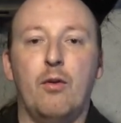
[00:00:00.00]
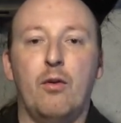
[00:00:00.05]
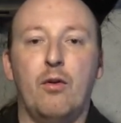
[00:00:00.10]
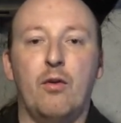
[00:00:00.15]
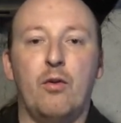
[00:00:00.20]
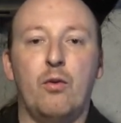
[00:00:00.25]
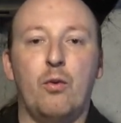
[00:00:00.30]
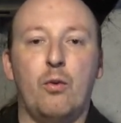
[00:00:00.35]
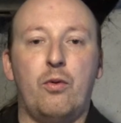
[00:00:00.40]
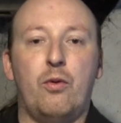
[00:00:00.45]

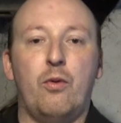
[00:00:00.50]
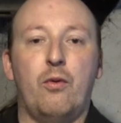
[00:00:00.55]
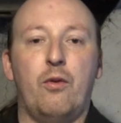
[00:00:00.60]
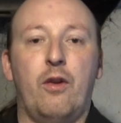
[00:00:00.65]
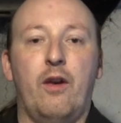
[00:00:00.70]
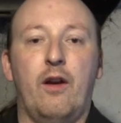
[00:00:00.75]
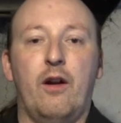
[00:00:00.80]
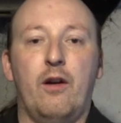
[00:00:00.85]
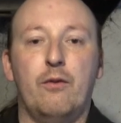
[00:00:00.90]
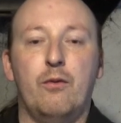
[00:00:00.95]

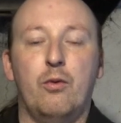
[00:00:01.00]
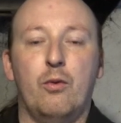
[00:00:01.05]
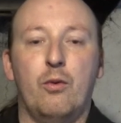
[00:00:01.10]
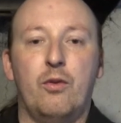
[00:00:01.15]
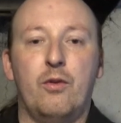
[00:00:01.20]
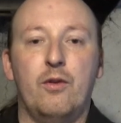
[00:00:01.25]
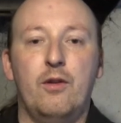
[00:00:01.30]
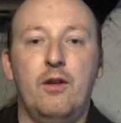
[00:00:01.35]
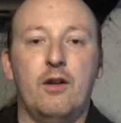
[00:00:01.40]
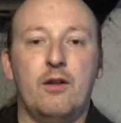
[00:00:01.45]
sozusagen
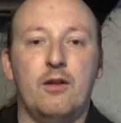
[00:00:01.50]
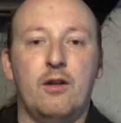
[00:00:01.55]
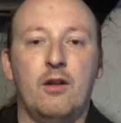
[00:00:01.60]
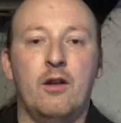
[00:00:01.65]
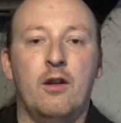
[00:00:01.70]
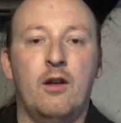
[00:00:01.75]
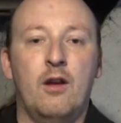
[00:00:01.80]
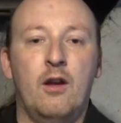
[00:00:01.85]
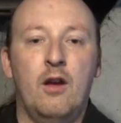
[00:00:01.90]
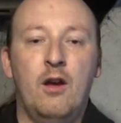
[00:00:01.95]
funktioniert.
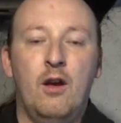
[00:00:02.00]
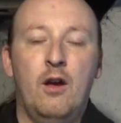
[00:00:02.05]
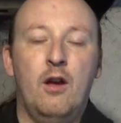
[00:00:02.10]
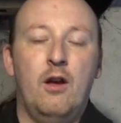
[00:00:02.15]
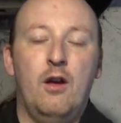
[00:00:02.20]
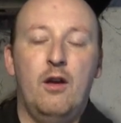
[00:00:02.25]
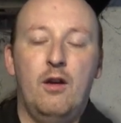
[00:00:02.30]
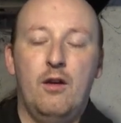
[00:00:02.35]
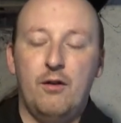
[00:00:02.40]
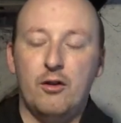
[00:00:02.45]

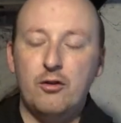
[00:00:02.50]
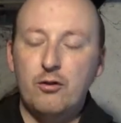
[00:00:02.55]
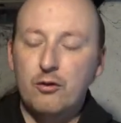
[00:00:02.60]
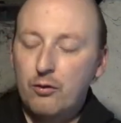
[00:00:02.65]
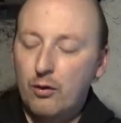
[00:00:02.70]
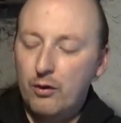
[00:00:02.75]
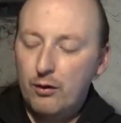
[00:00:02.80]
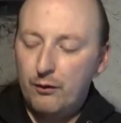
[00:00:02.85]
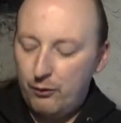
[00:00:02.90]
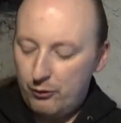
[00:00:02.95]
Was ich euch
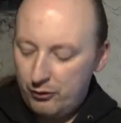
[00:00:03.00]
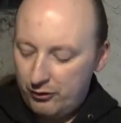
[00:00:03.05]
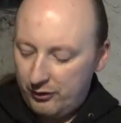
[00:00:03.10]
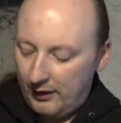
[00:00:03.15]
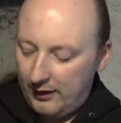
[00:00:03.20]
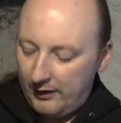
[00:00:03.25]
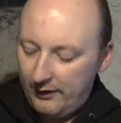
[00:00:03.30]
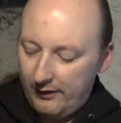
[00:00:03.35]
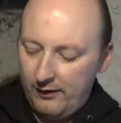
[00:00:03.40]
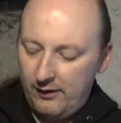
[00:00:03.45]
heute
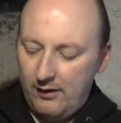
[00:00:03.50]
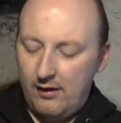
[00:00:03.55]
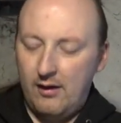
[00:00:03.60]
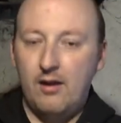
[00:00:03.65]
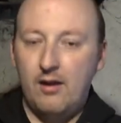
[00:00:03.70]
vorstelle,